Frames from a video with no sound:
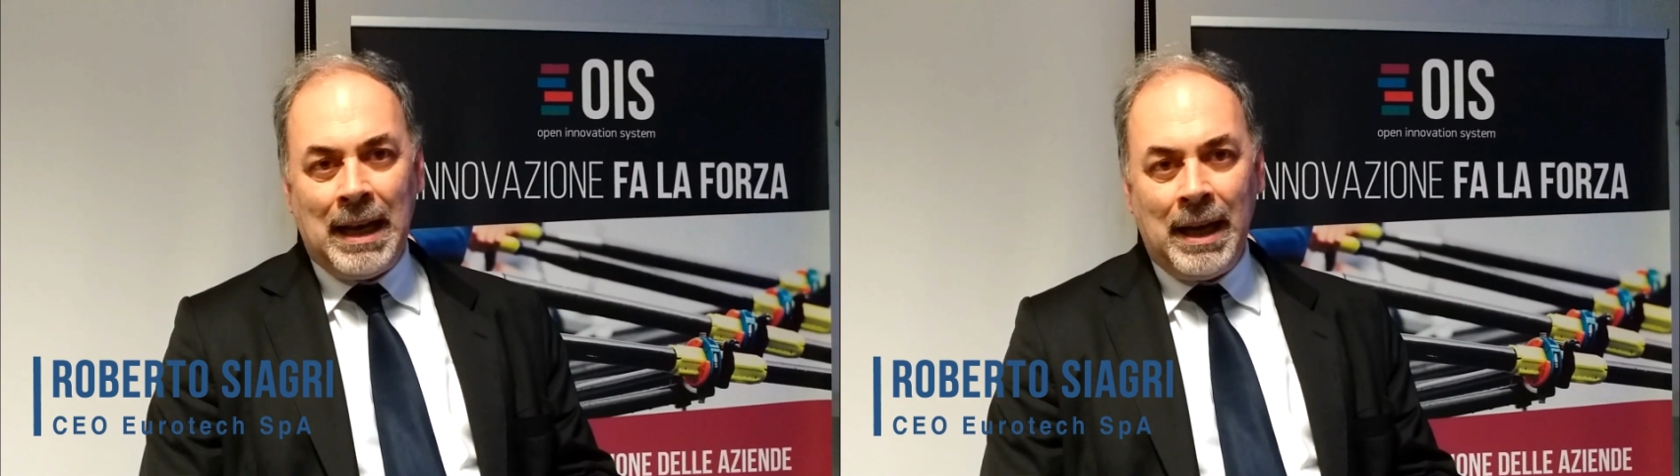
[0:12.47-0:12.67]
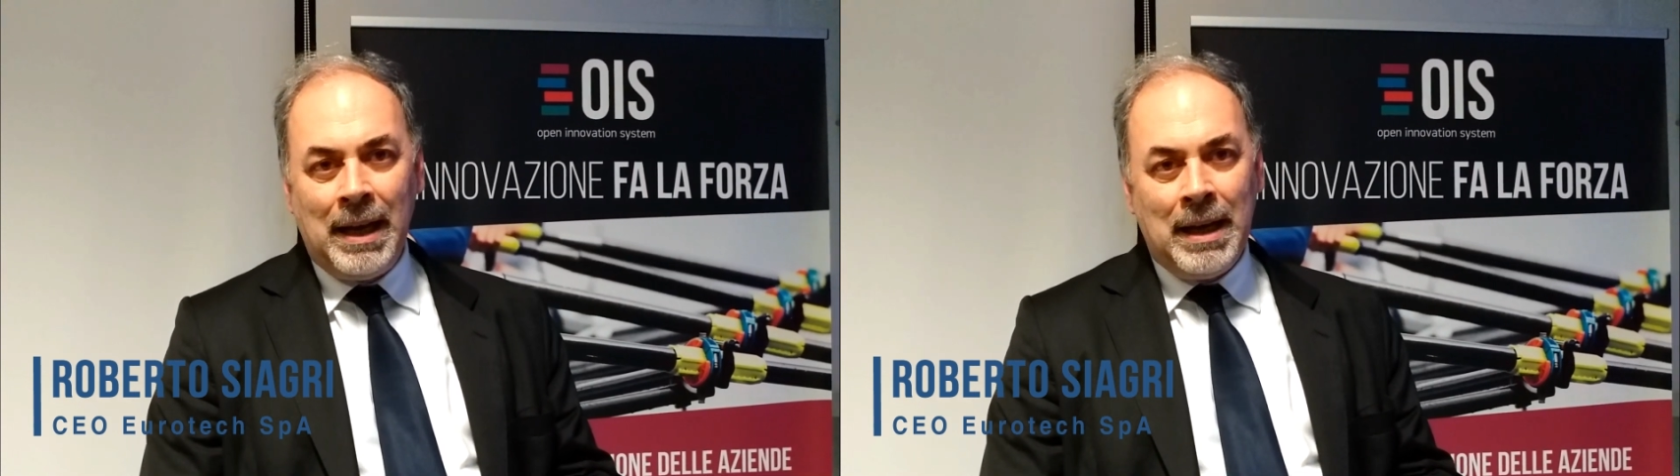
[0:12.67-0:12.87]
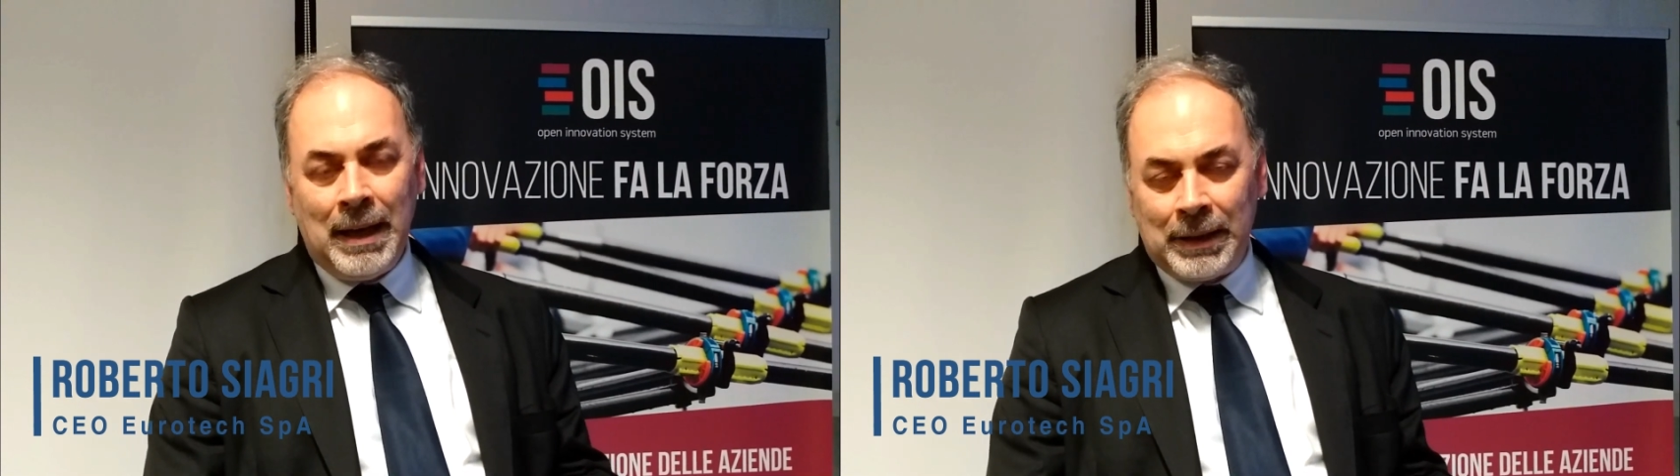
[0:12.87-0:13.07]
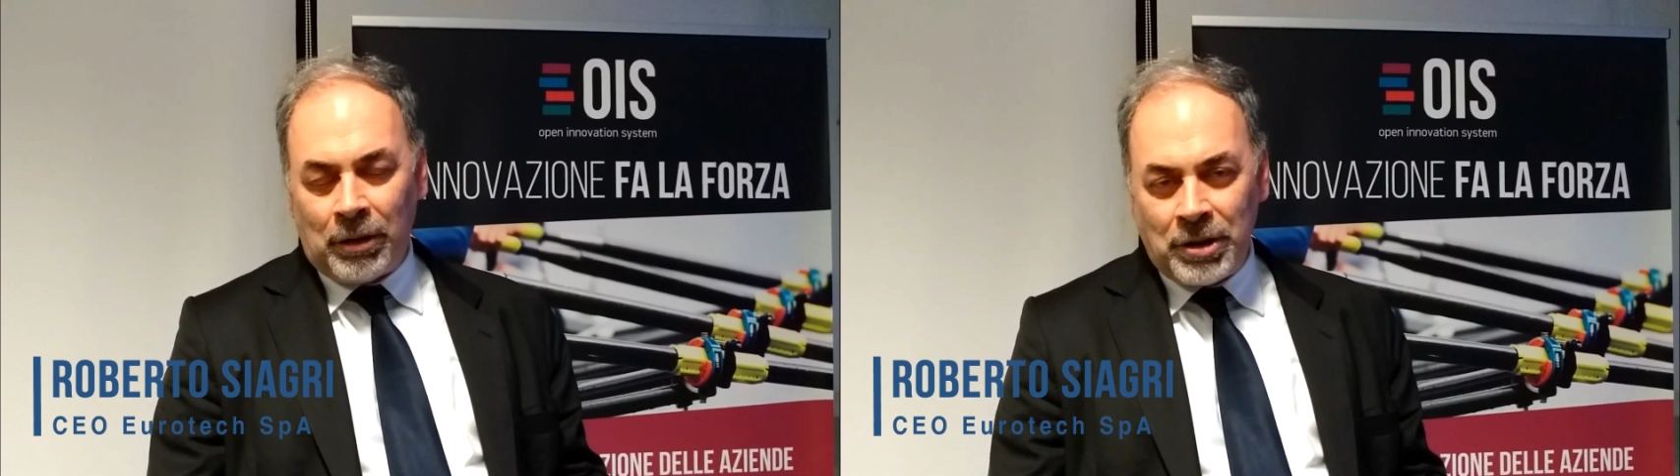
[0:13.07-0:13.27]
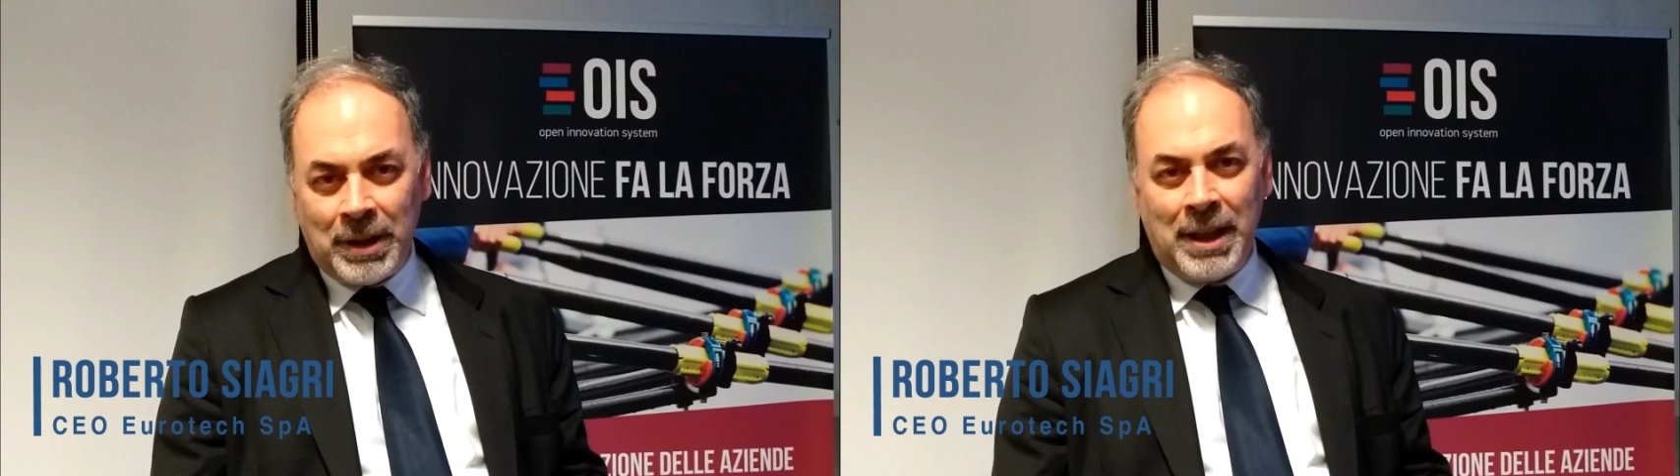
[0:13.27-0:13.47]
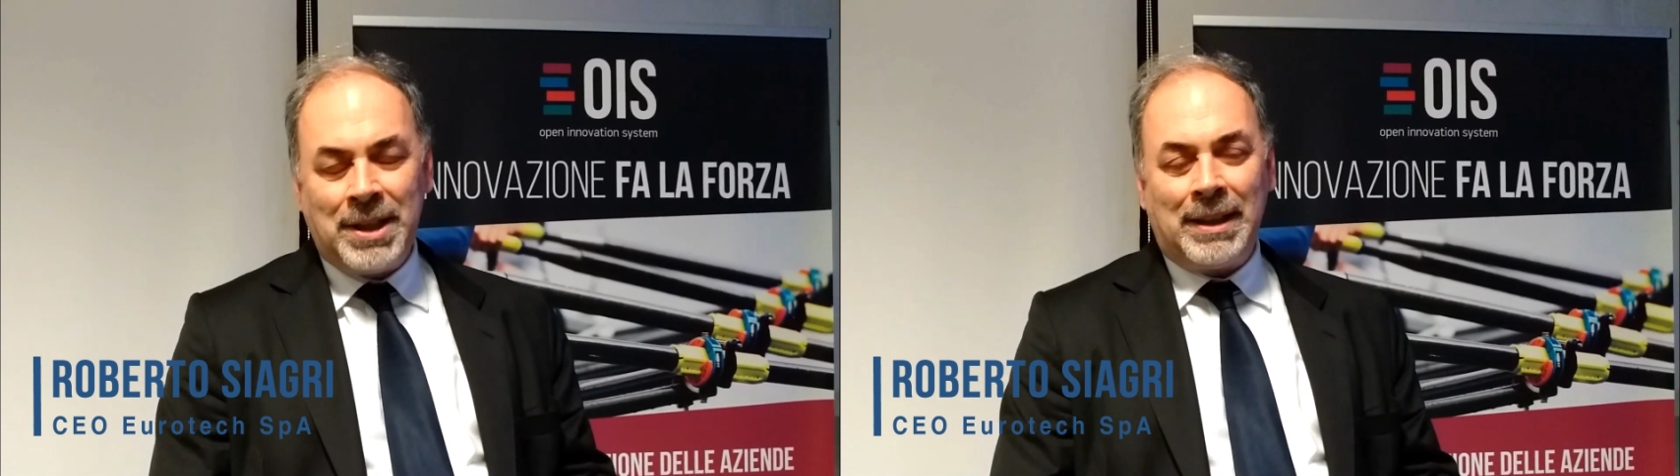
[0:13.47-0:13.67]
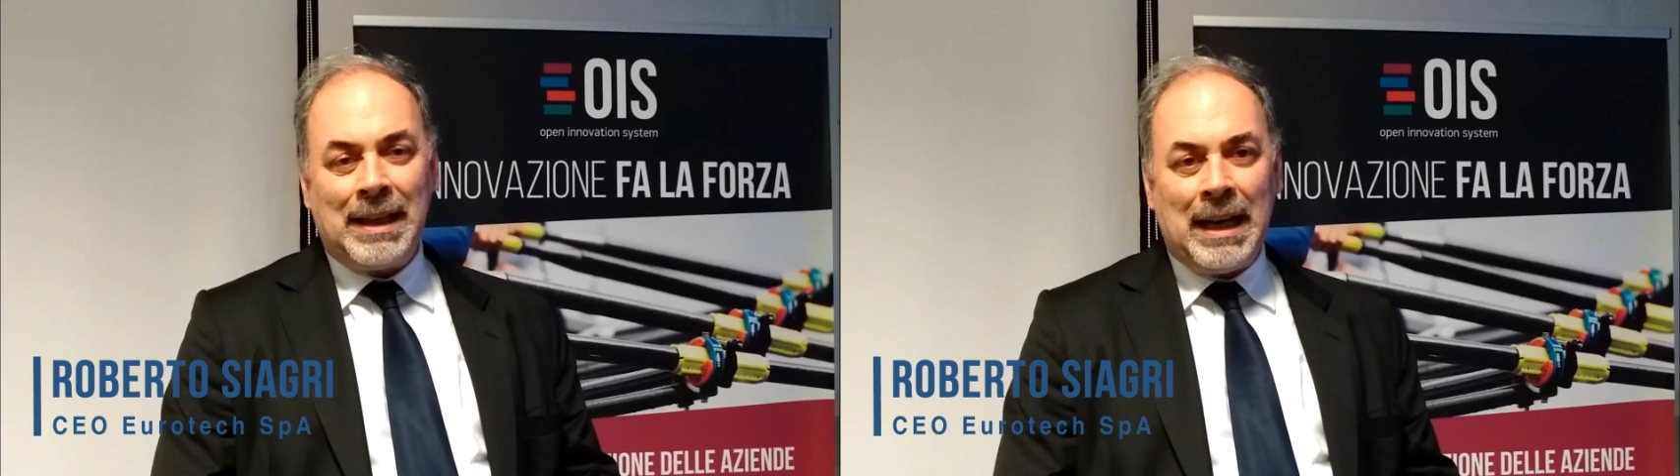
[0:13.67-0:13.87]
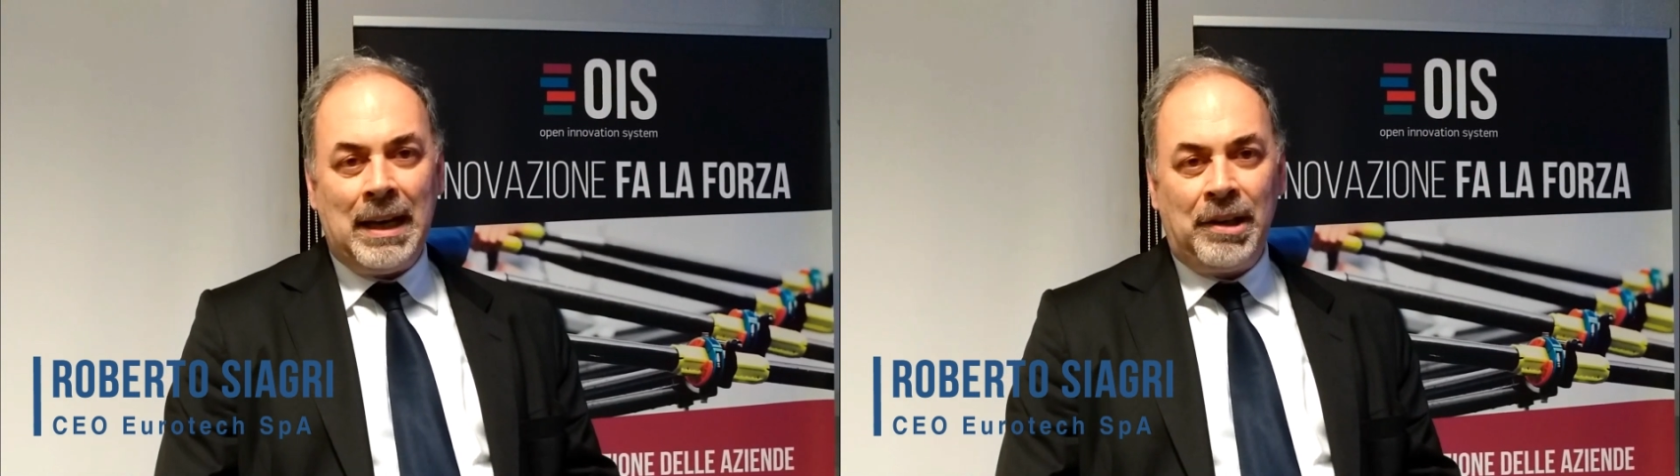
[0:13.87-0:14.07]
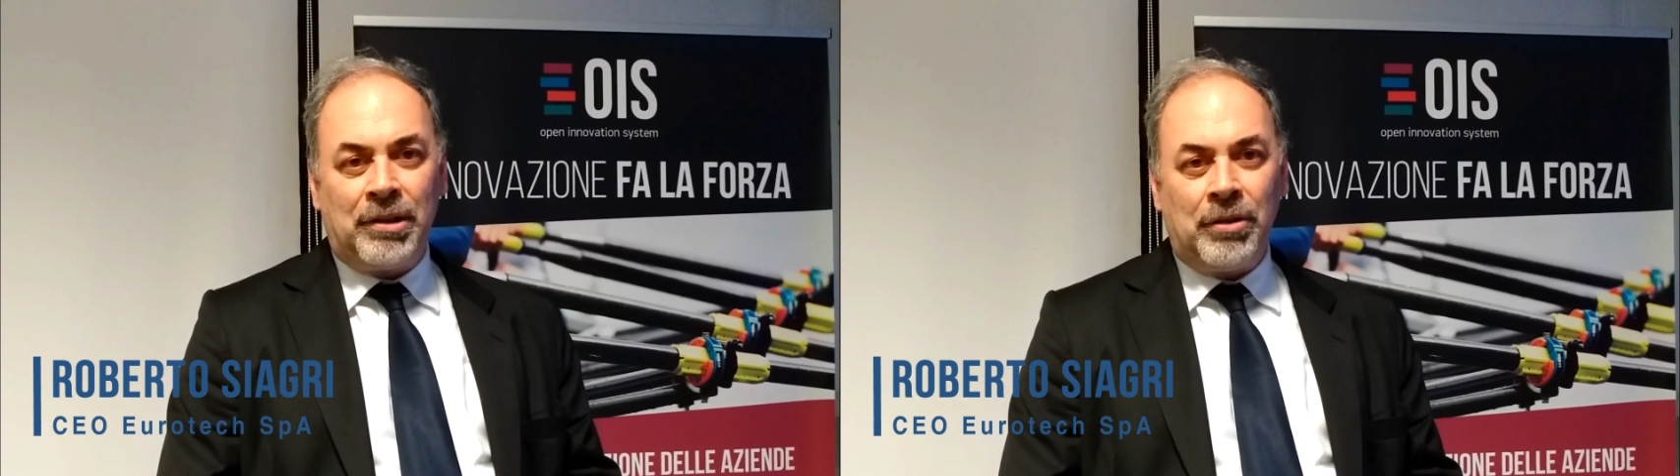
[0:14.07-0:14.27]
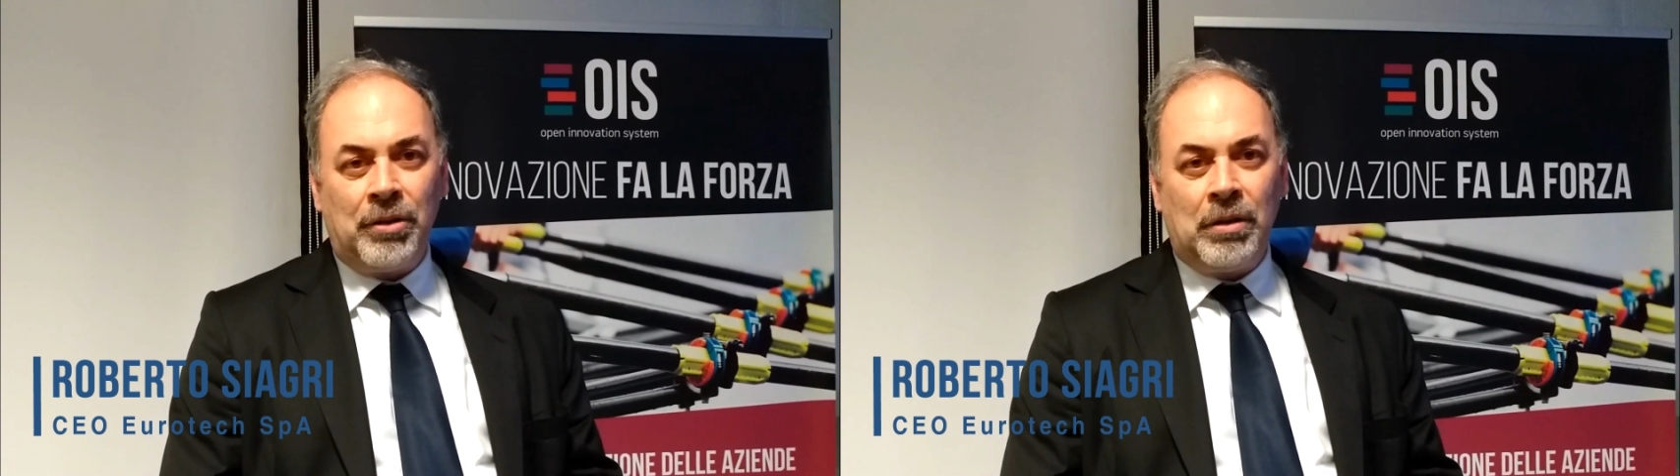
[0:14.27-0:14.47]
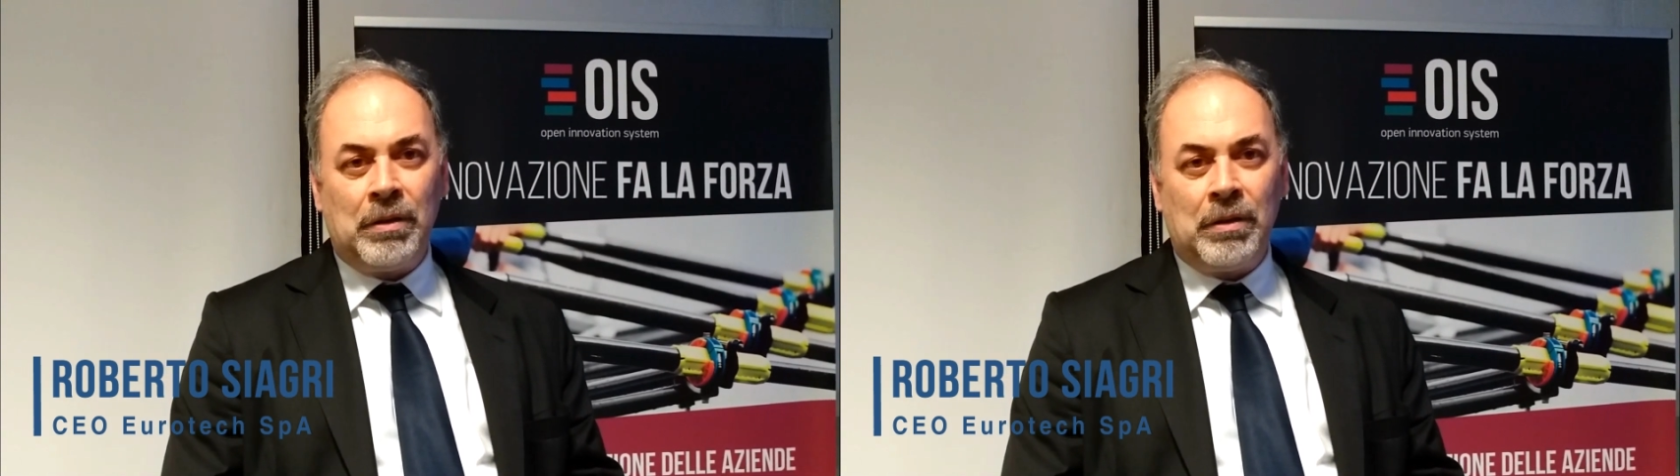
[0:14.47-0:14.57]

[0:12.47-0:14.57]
le tecnologie digitali sono